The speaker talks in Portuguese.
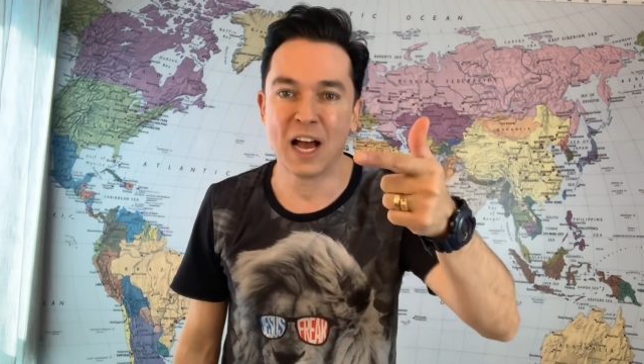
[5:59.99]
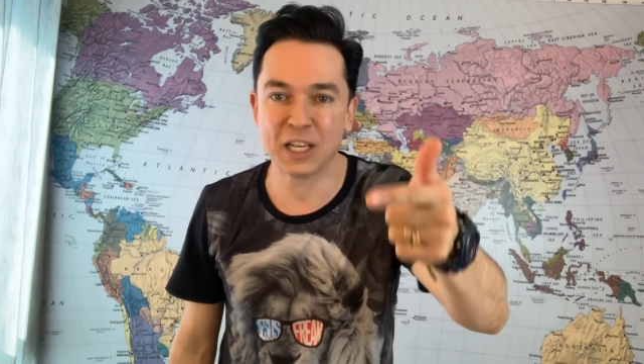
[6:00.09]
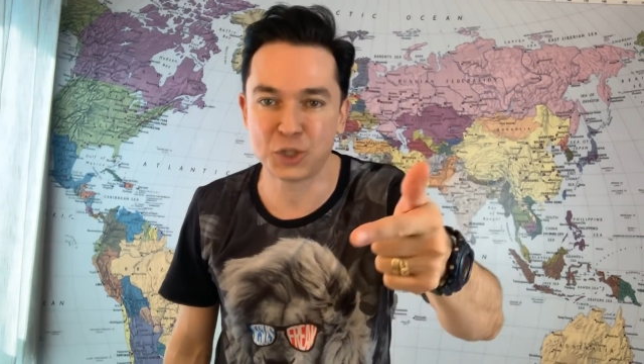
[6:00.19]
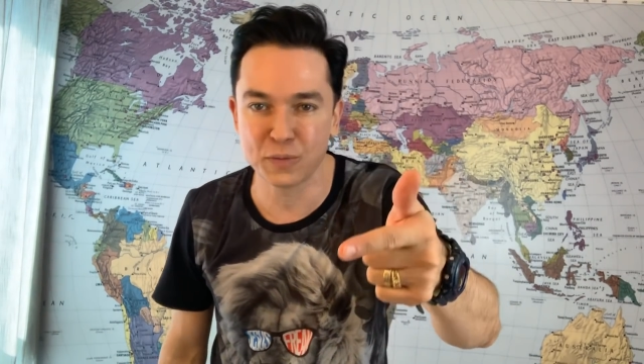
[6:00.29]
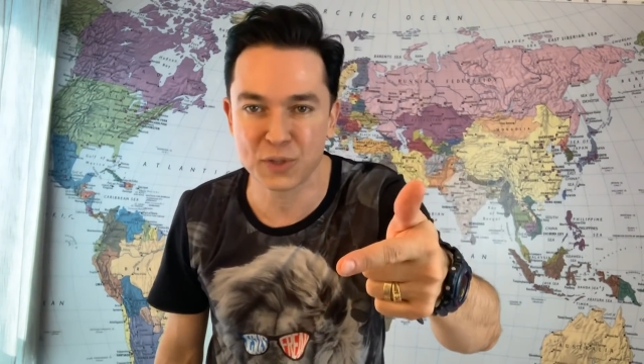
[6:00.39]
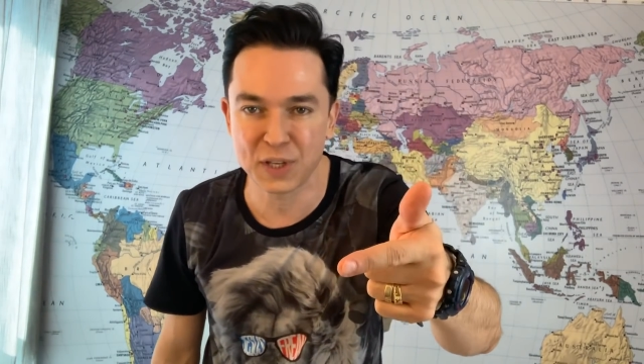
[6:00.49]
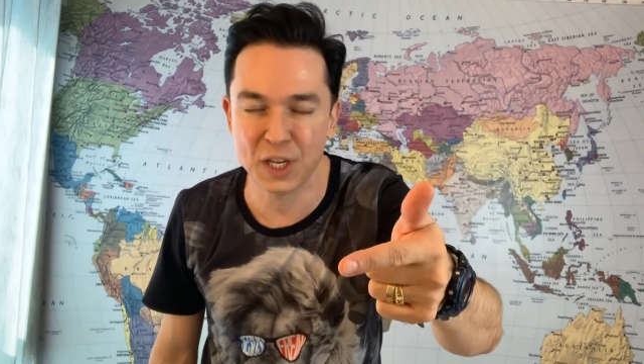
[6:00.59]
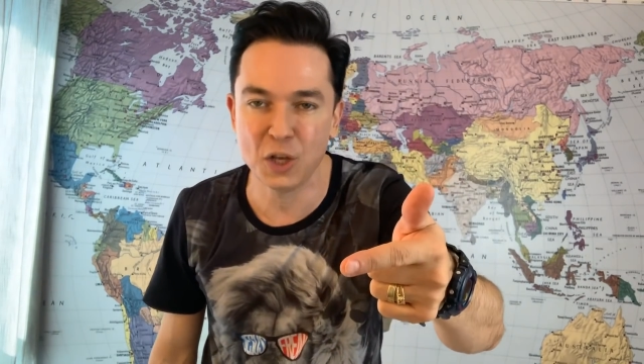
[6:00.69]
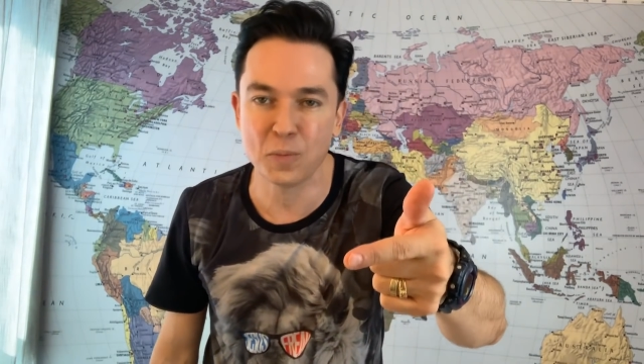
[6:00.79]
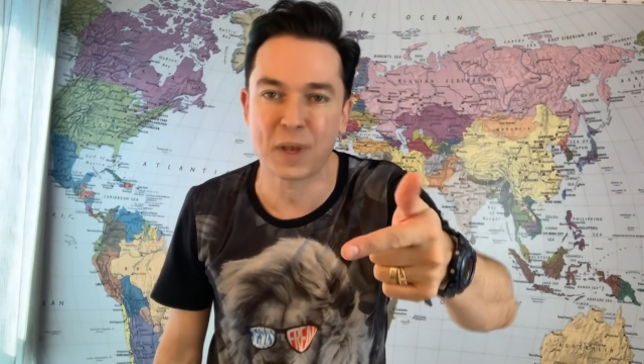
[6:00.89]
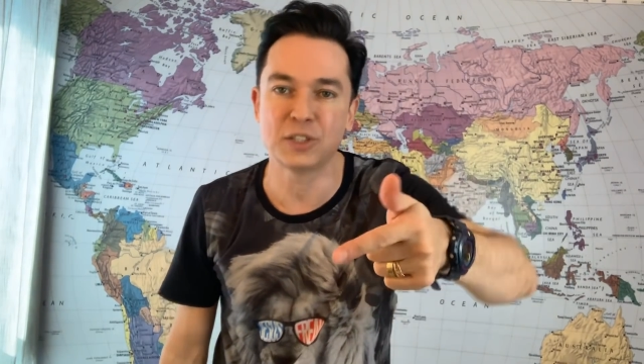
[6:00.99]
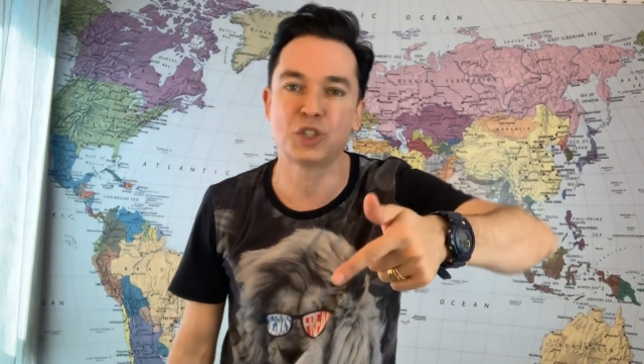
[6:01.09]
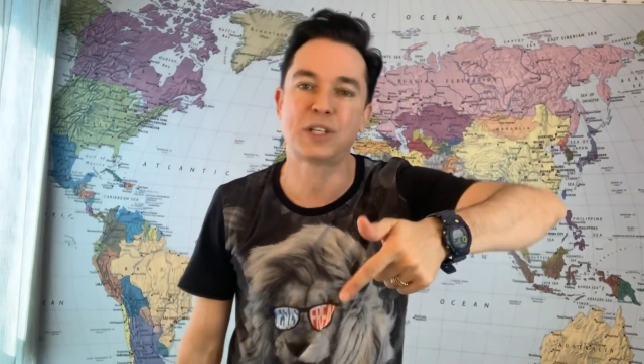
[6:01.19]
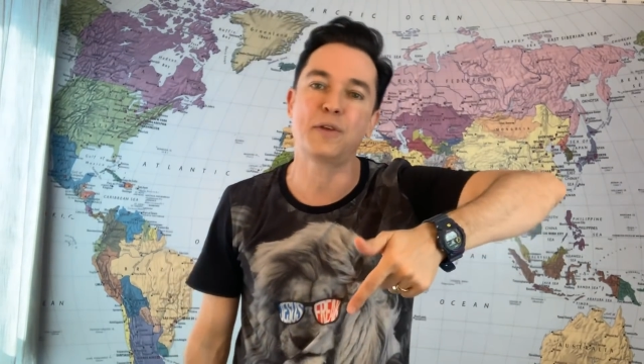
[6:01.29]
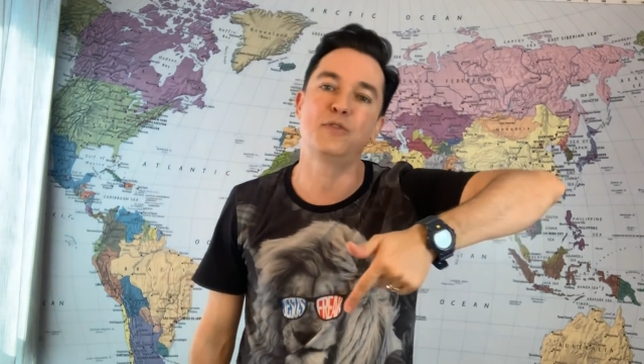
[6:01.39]
Ativa o sininho porque a
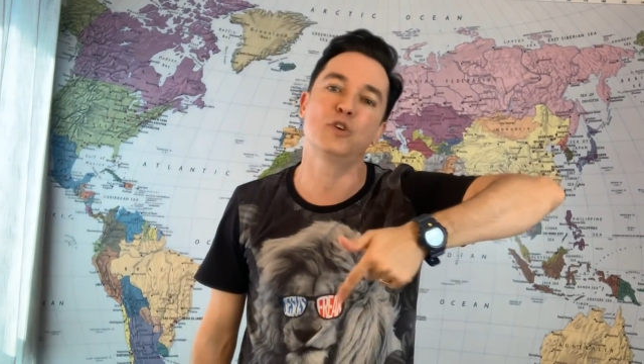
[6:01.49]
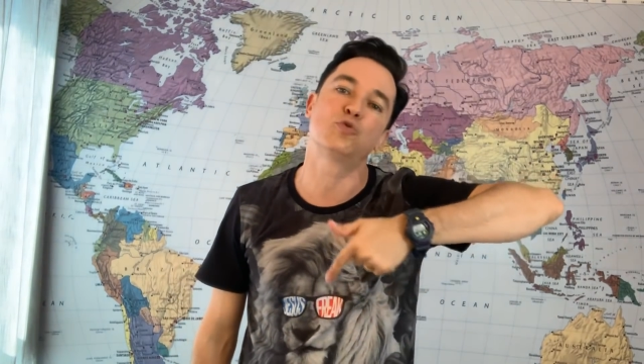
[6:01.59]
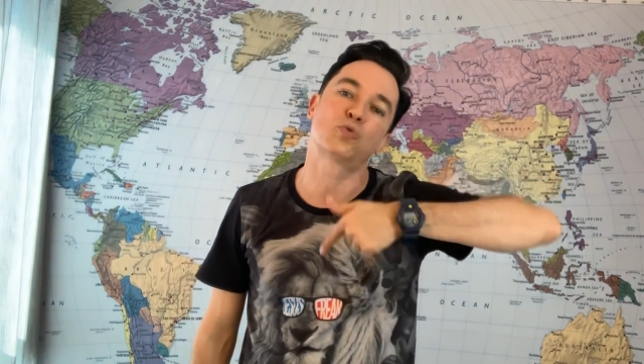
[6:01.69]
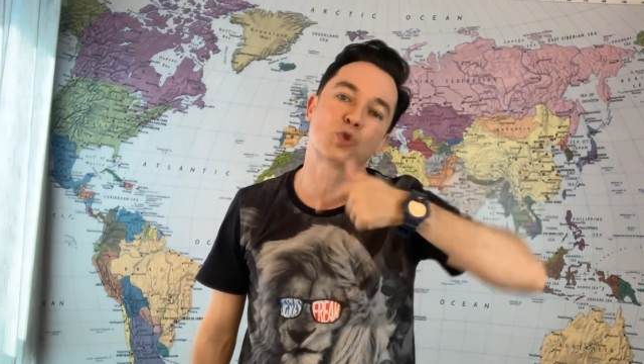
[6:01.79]
gente tem vídeo